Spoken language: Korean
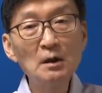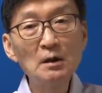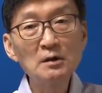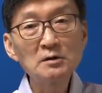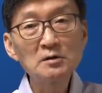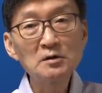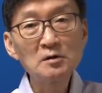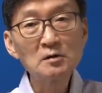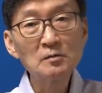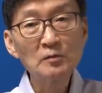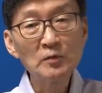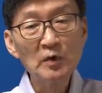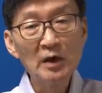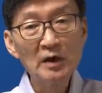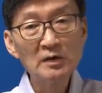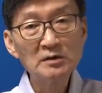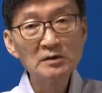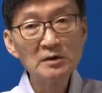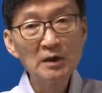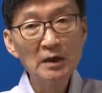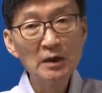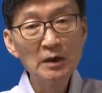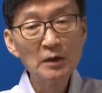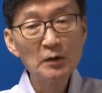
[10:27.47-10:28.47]
지금
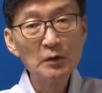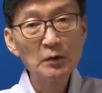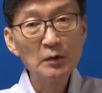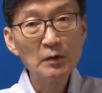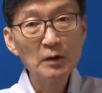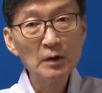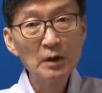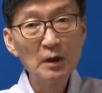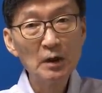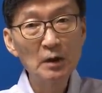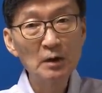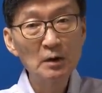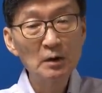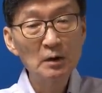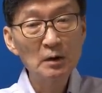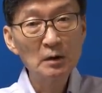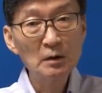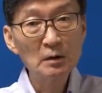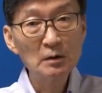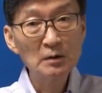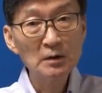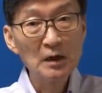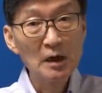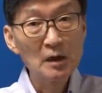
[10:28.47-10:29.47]
굉장히 그렇게
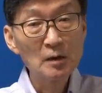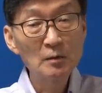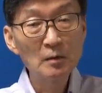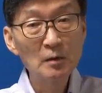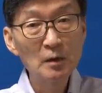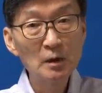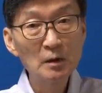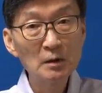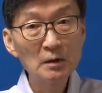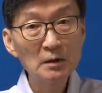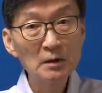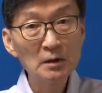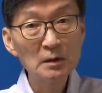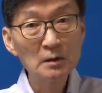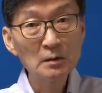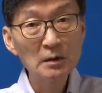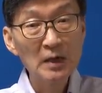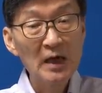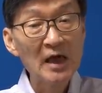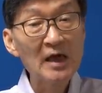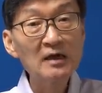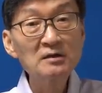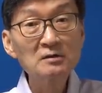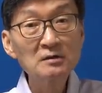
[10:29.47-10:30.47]
어, 약간
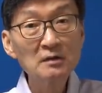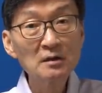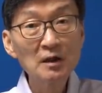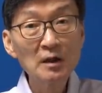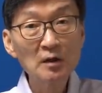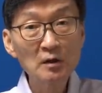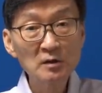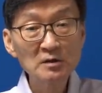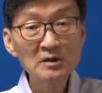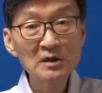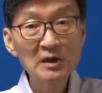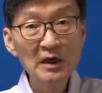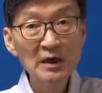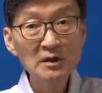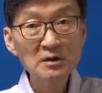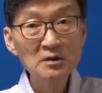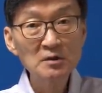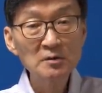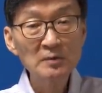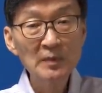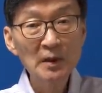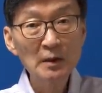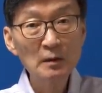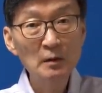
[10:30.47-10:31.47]
해석의 여지가
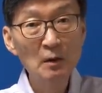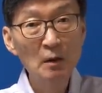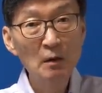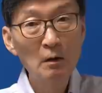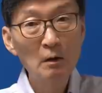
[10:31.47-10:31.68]
있지만